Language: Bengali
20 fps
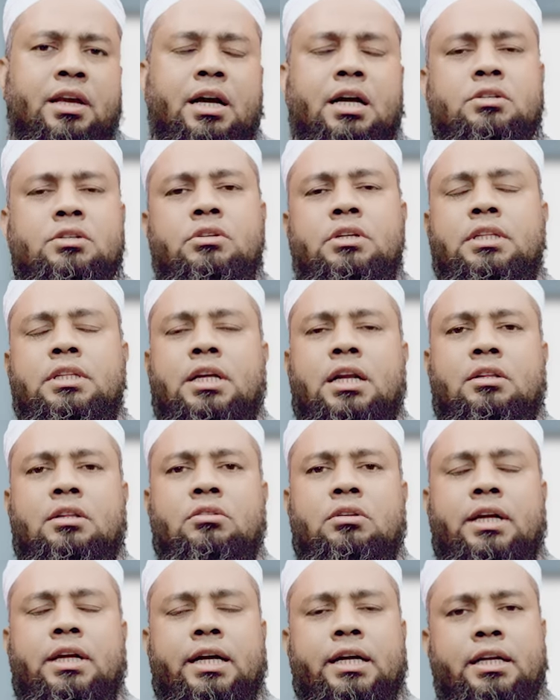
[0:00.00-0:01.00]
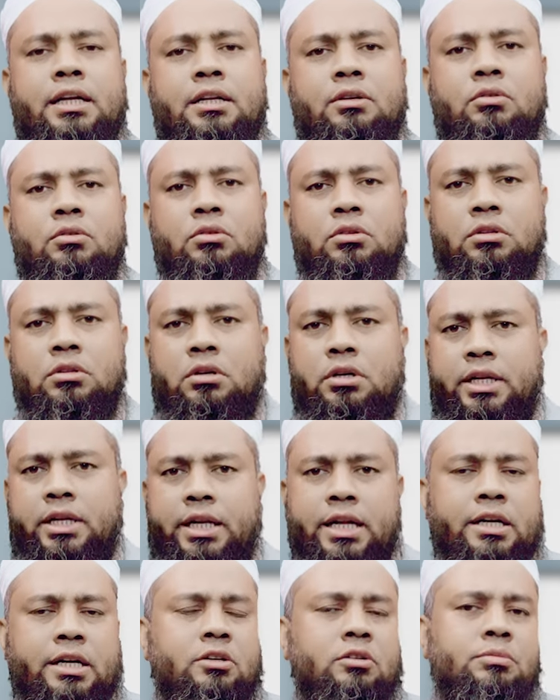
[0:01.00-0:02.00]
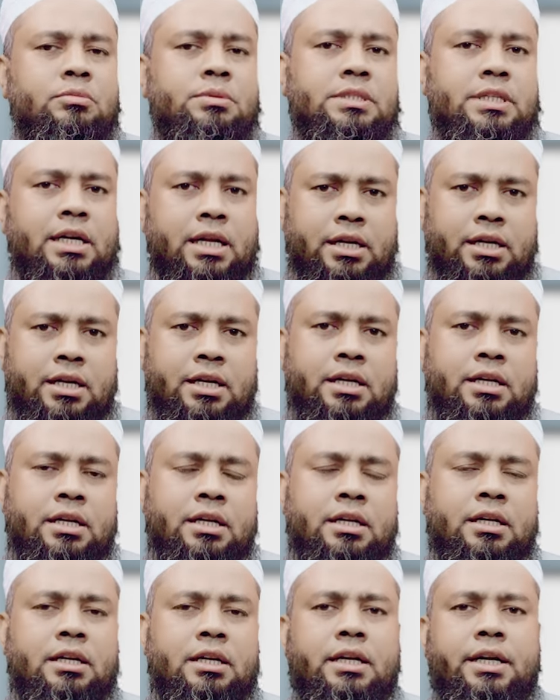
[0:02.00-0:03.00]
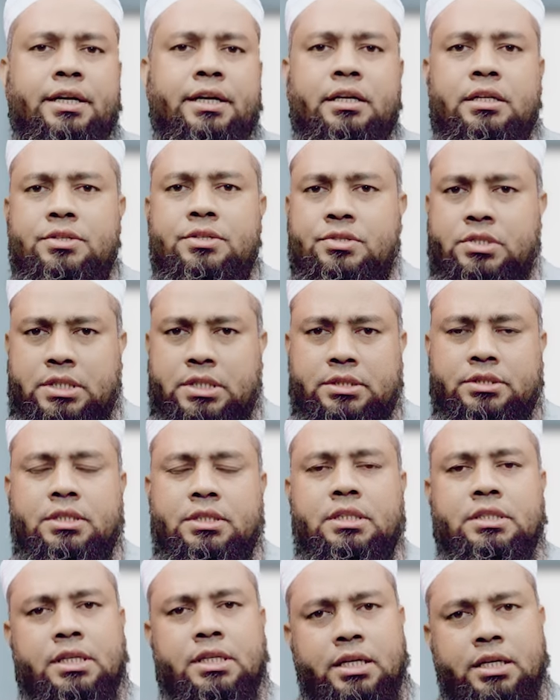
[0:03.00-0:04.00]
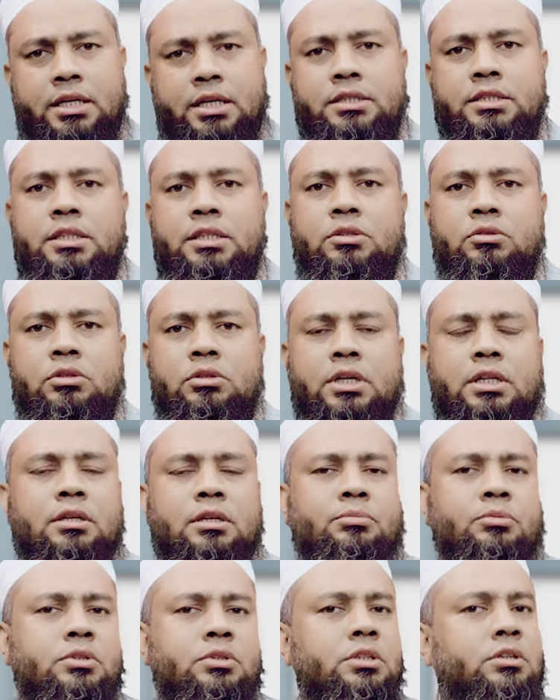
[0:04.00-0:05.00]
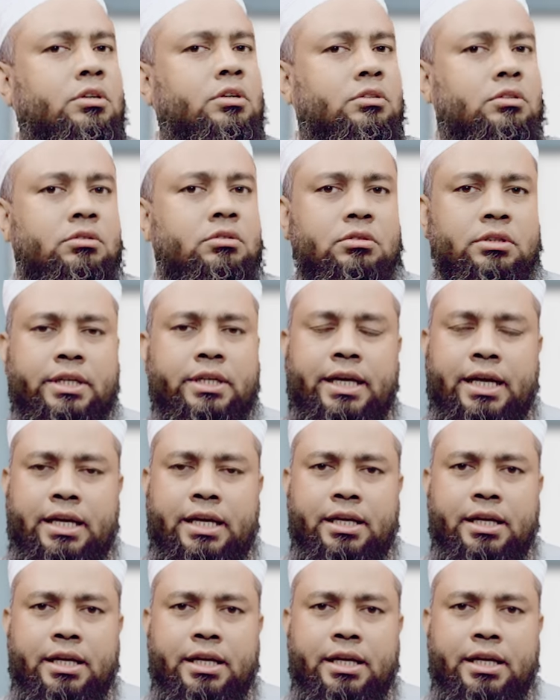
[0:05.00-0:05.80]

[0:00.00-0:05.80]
আসলে তারা তো নাকের কোনো ধরনের অ্যানাটমি জানে না নাকের স্ট্রাকচার জানে না যেহেতু তাদের পুঁথিগত কোনো জ্ঞান